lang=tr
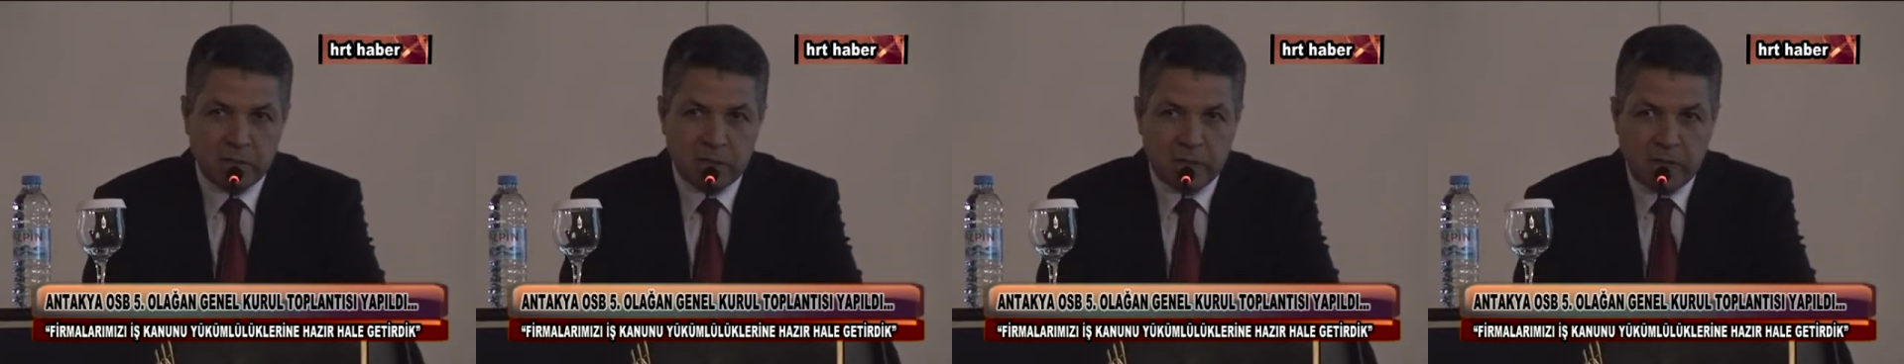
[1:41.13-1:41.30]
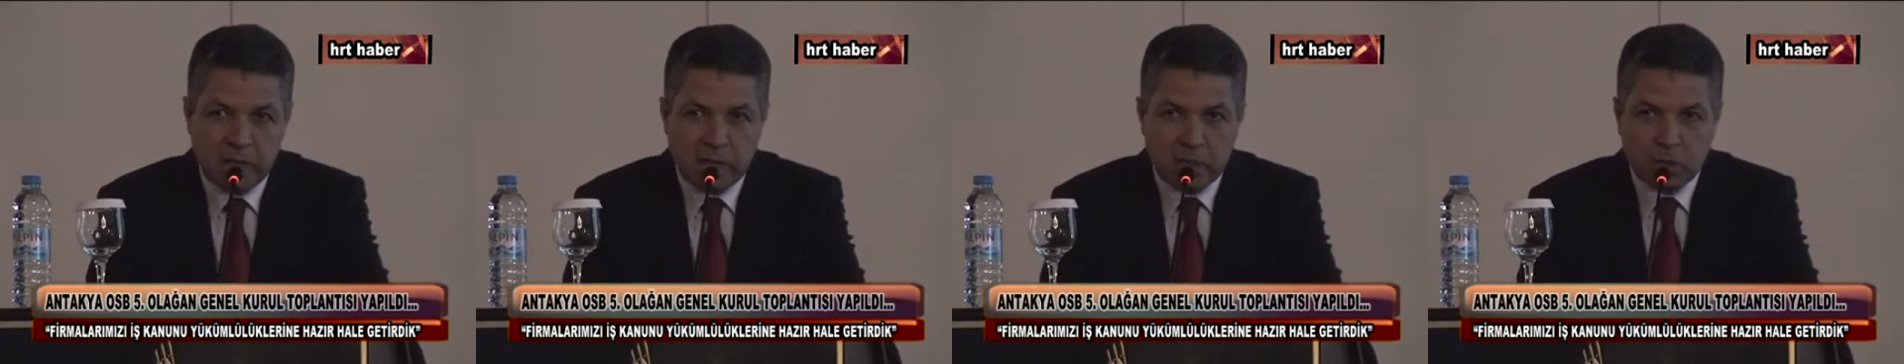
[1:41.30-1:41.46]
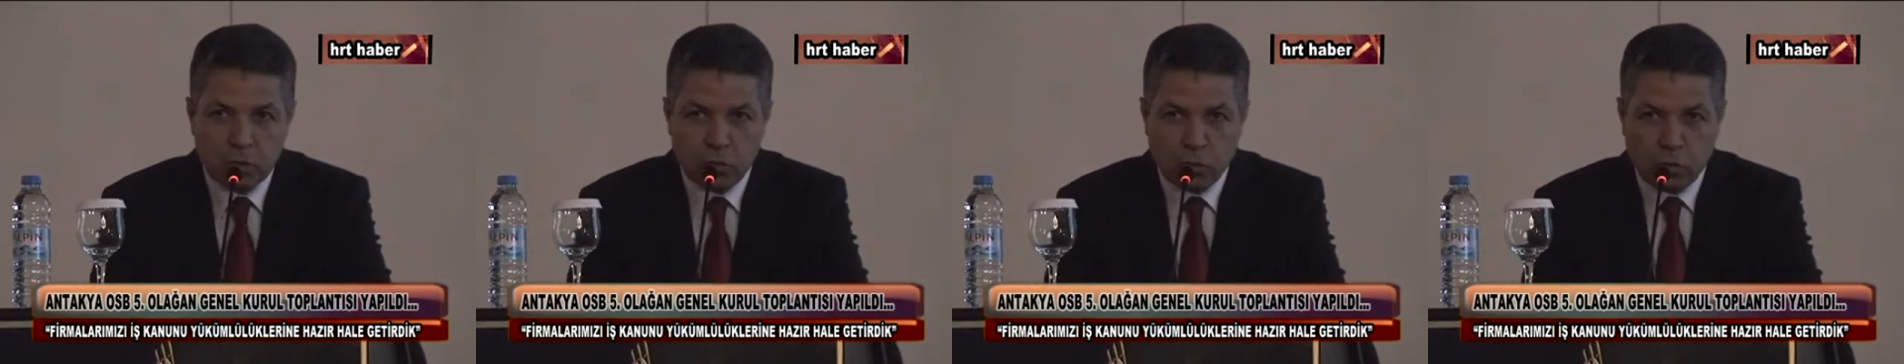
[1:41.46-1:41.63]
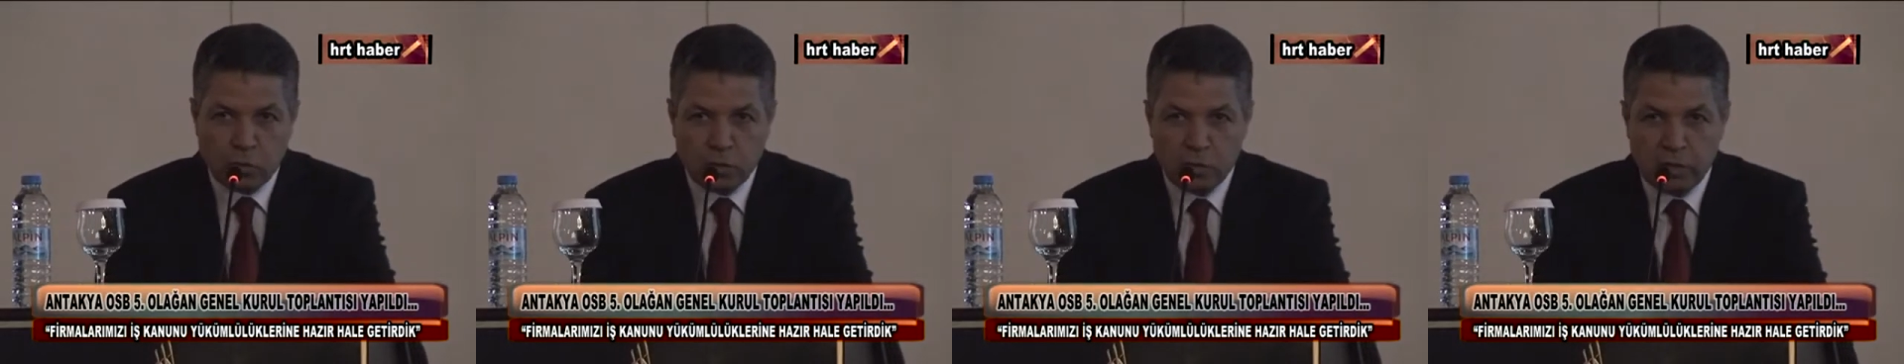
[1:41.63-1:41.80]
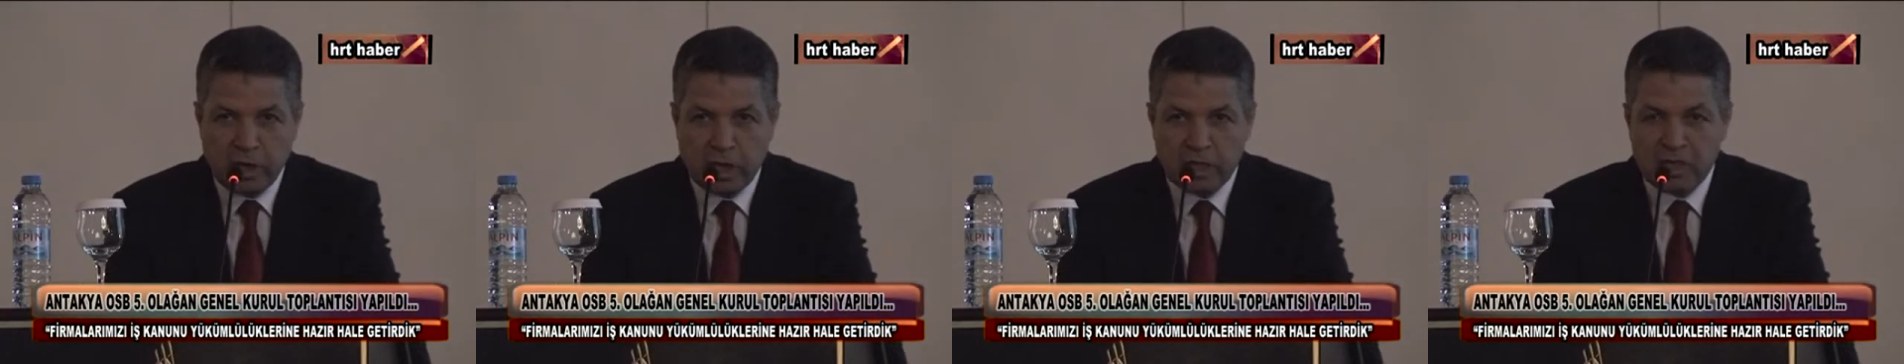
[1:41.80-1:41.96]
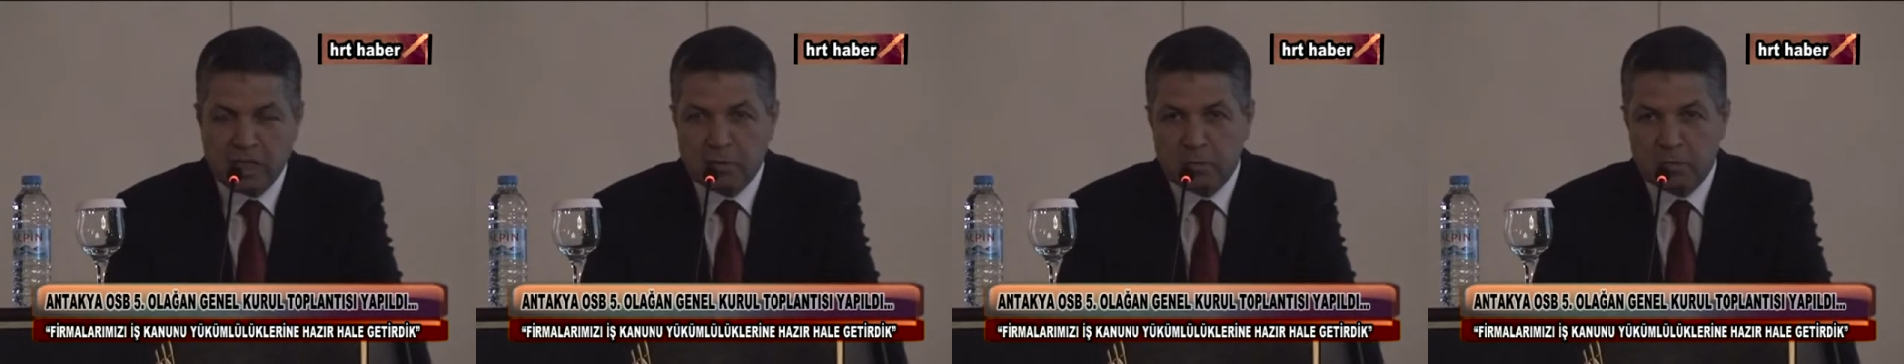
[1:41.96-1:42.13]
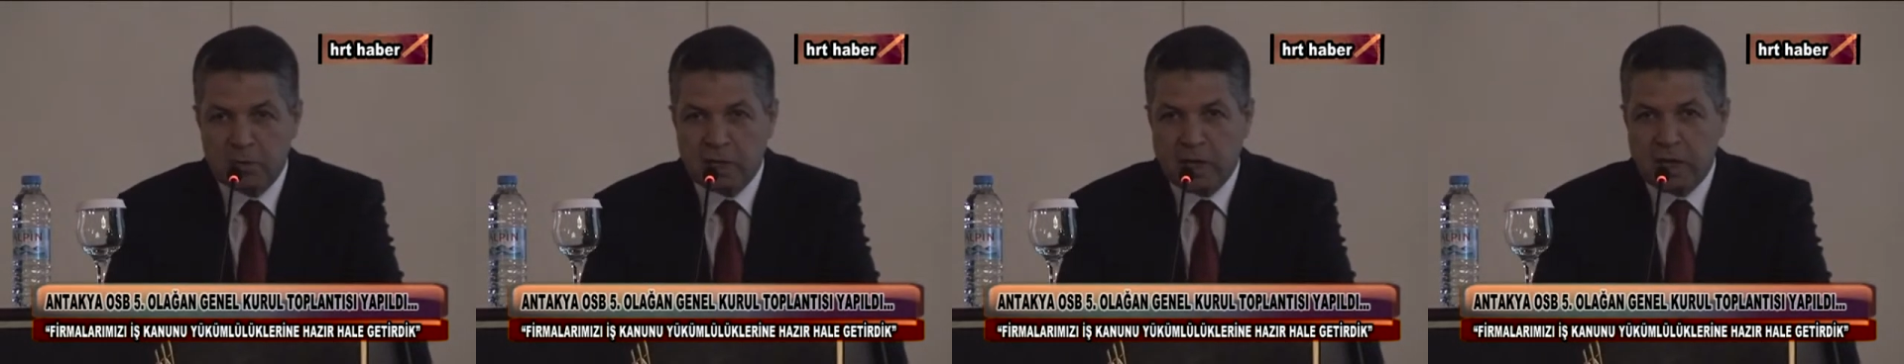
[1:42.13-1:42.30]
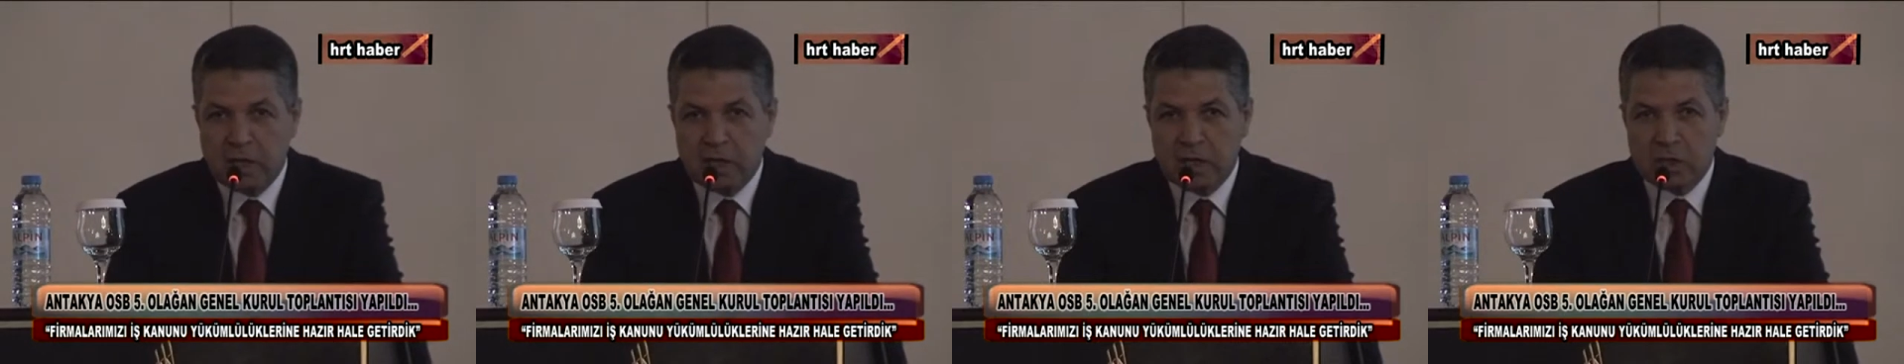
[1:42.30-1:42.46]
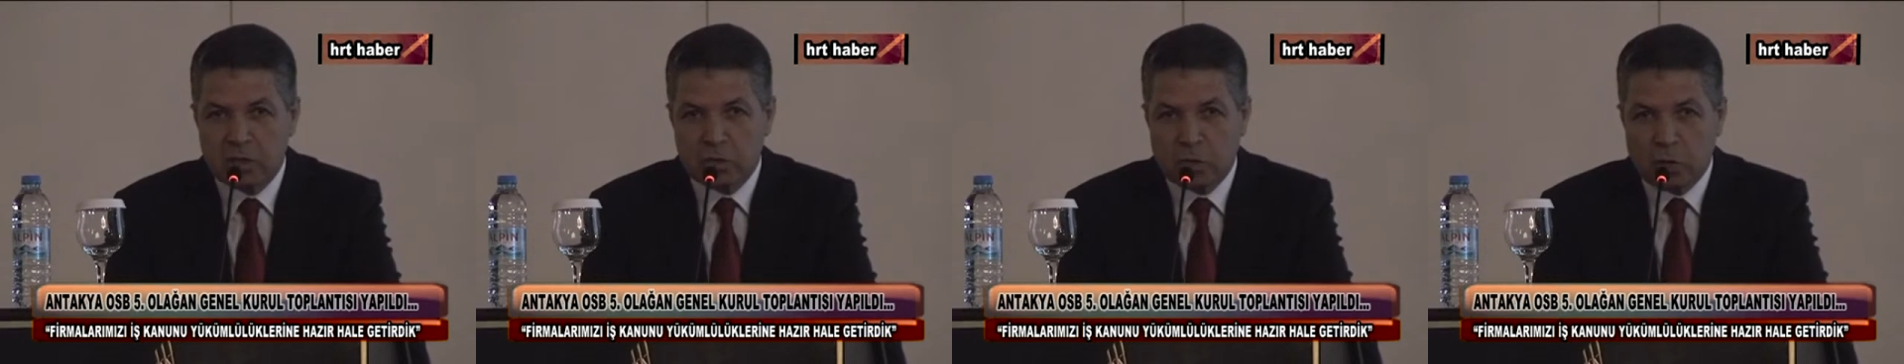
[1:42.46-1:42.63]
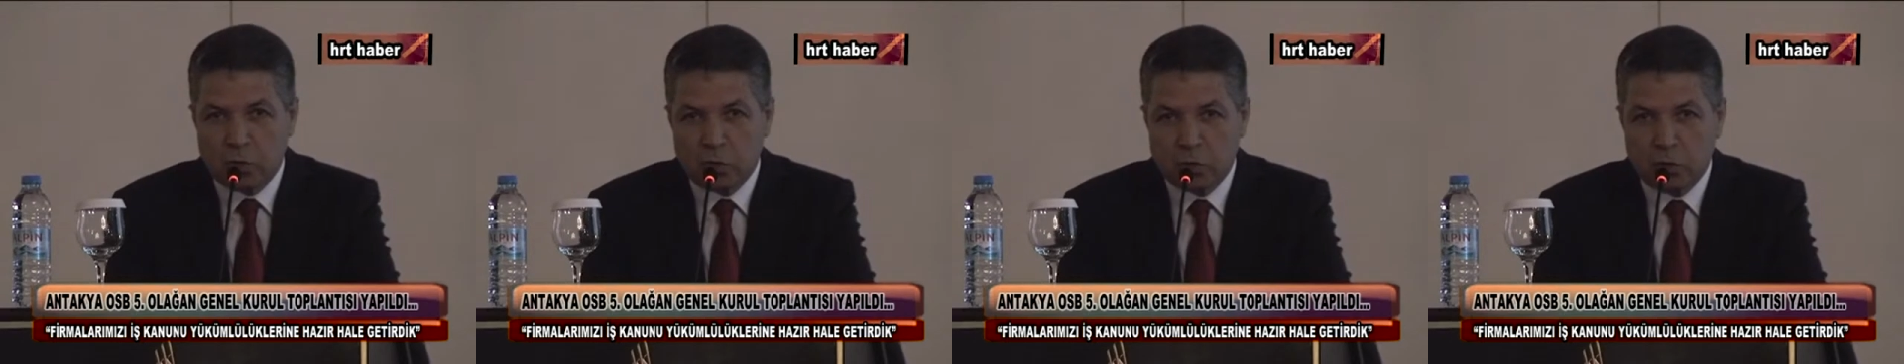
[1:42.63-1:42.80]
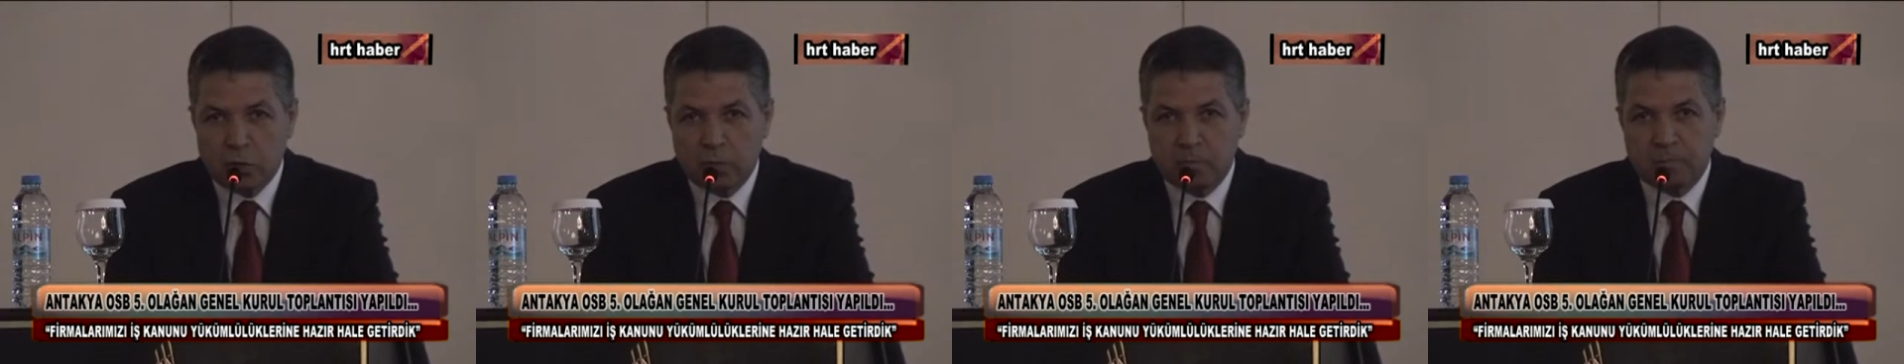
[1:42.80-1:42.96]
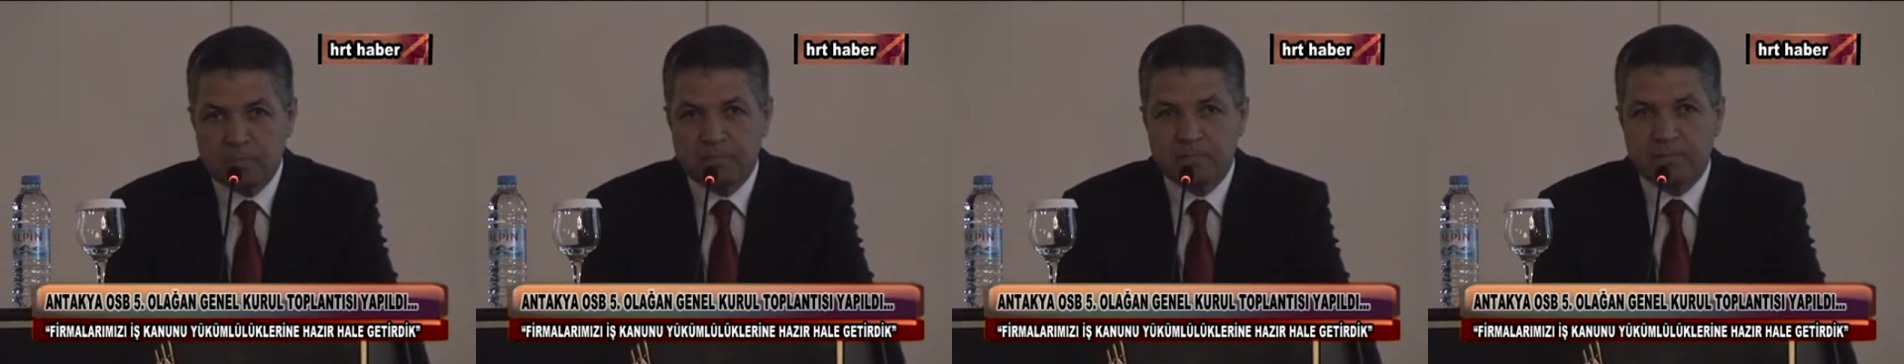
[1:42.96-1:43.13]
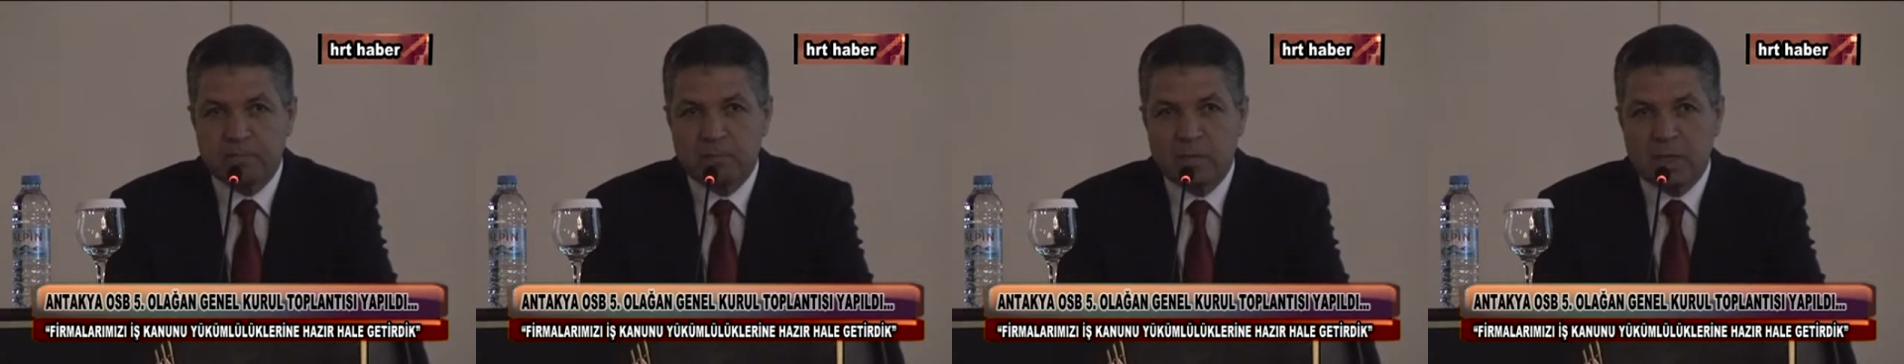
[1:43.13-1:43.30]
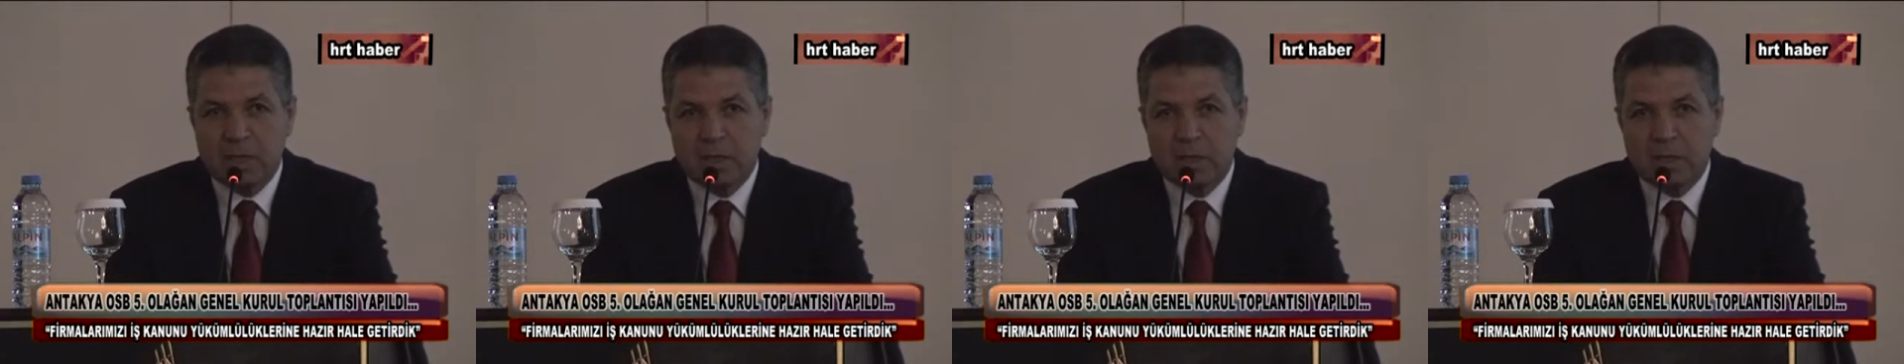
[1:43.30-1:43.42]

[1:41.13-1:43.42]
yer sorunu, yatırımcıya yer sorunu.